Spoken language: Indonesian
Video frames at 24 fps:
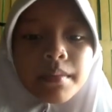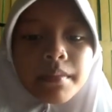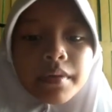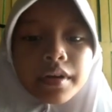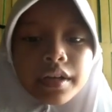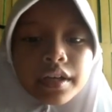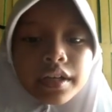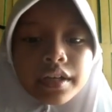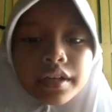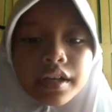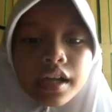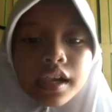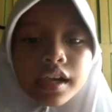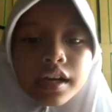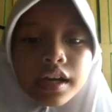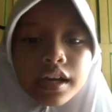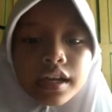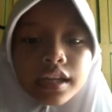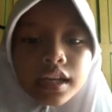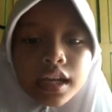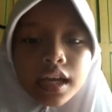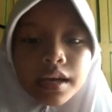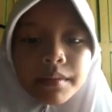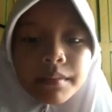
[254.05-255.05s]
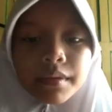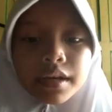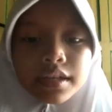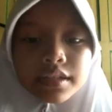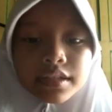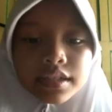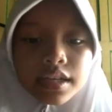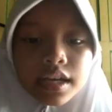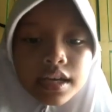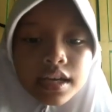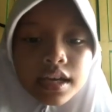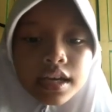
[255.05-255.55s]
Perkenalkan nama
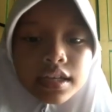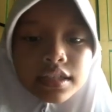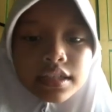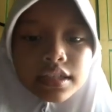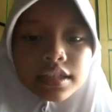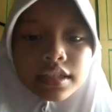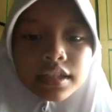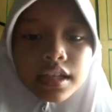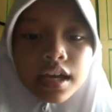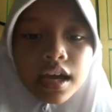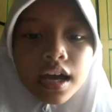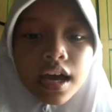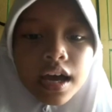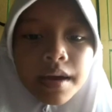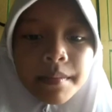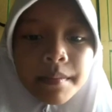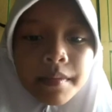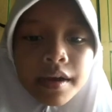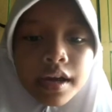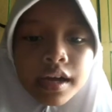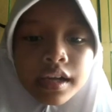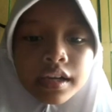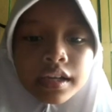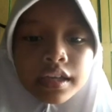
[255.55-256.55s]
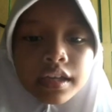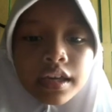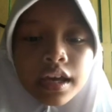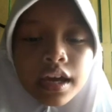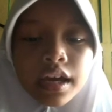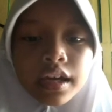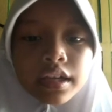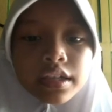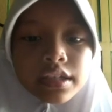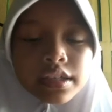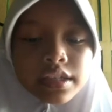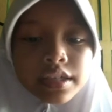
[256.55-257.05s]
saya Cinta Amalia